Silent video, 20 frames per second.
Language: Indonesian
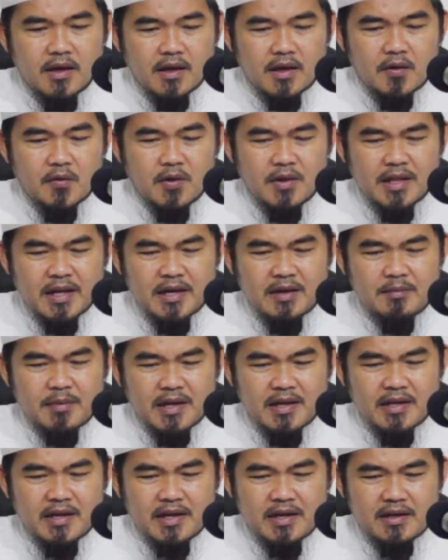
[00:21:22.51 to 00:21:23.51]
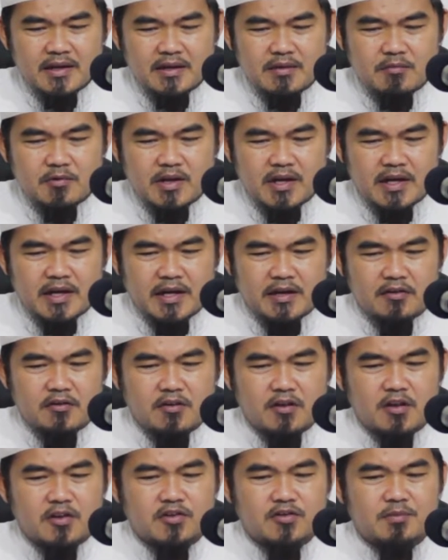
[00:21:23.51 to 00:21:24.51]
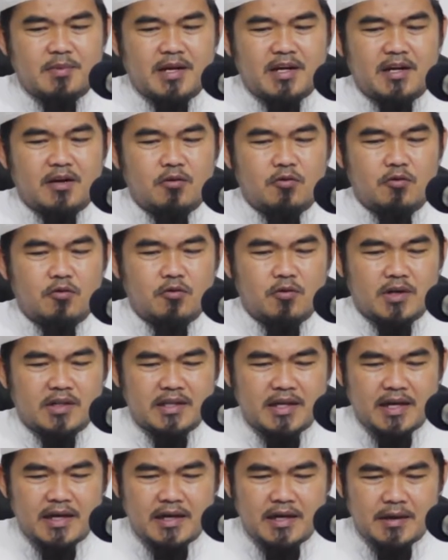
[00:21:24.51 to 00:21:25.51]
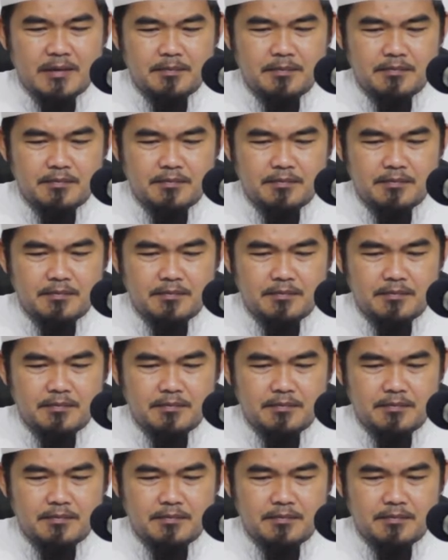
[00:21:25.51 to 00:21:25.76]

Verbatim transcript: ikhwatal iman yang dimuliakan oleh Allah Subhanahu wa taala